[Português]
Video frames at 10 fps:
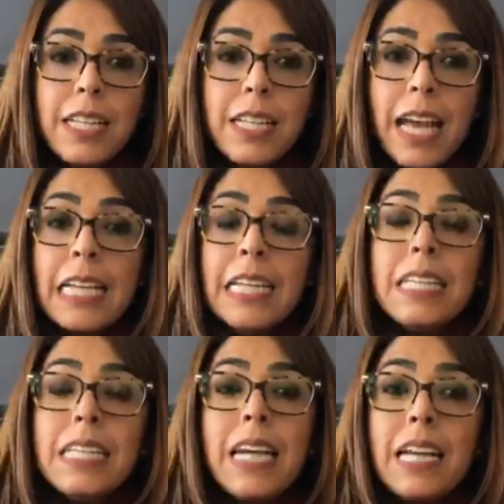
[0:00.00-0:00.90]
né?
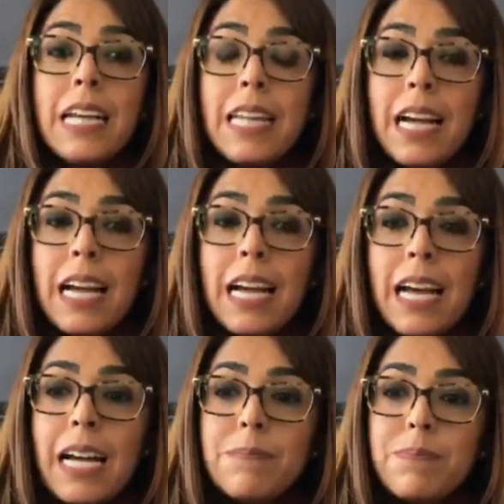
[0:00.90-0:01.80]
na,
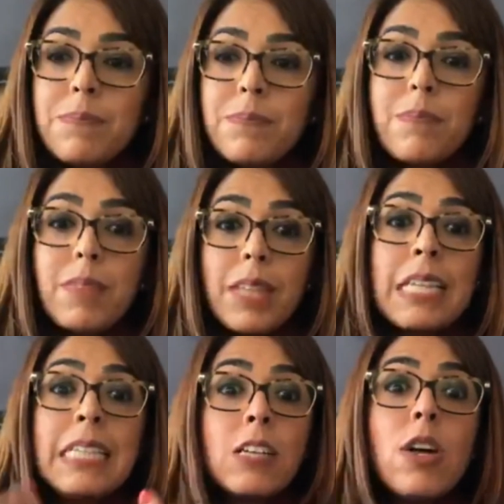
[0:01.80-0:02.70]
na,
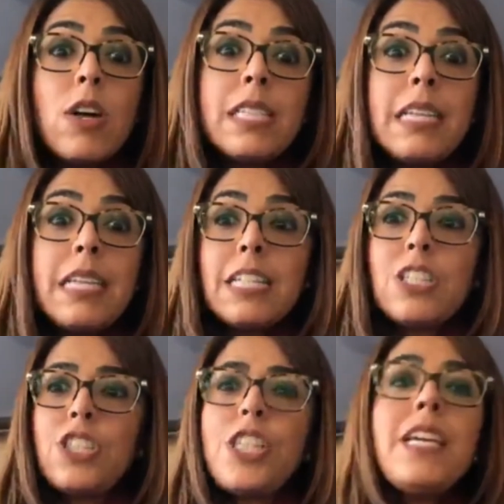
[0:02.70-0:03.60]
na nossa
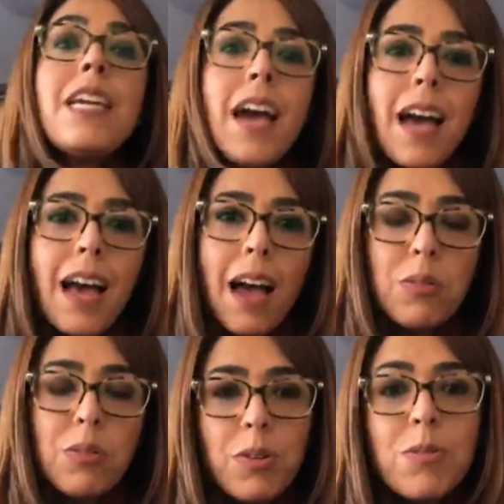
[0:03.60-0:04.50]
energia
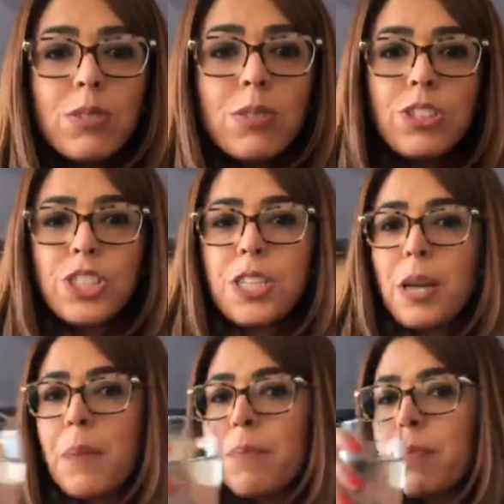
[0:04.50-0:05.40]
ao longo do
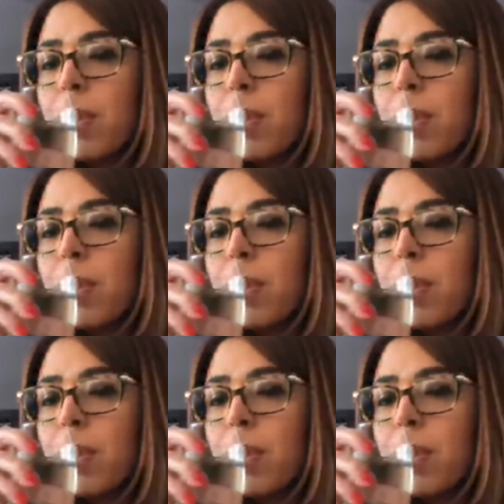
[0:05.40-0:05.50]
dia.